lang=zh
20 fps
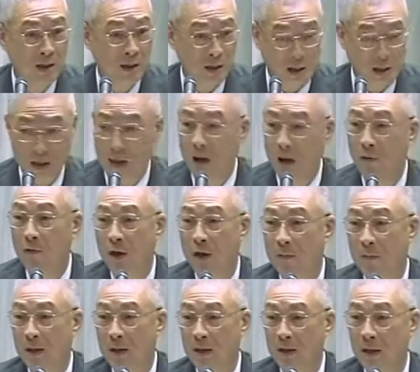医疗
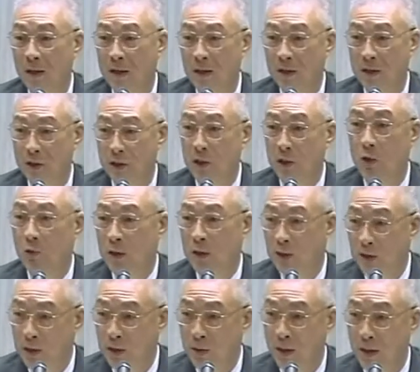方面的机构
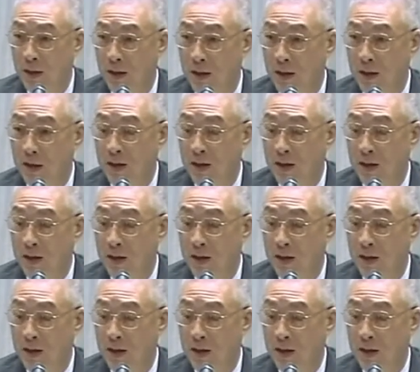跟人员，